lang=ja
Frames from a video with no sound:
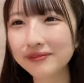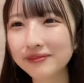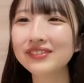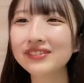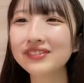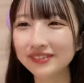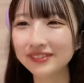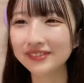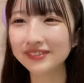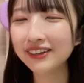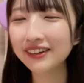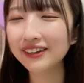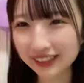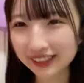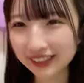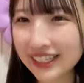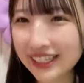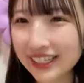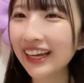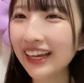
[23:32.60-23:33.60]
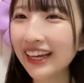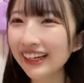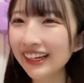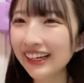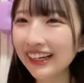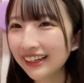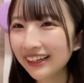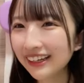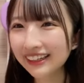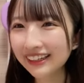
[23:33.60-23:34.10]
初めて間違えた
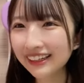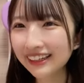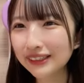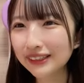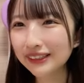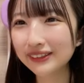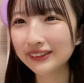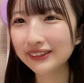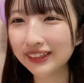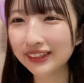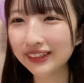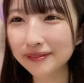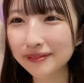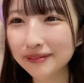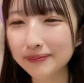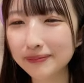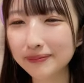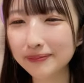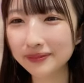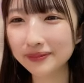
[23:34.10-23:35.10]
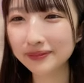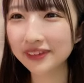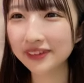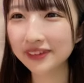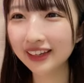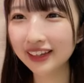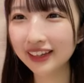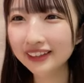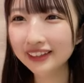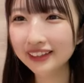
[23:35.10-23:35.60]
初めて
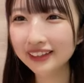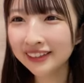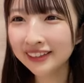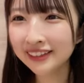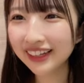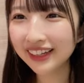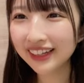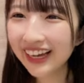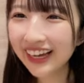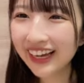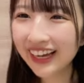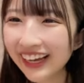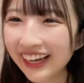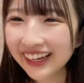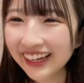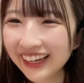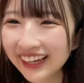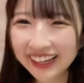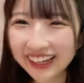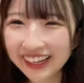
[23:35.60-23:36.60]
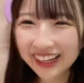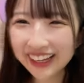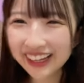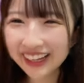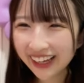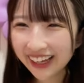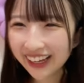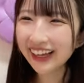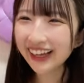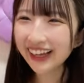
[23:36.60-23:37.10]
間違えましたは
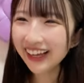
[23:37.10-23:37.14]
い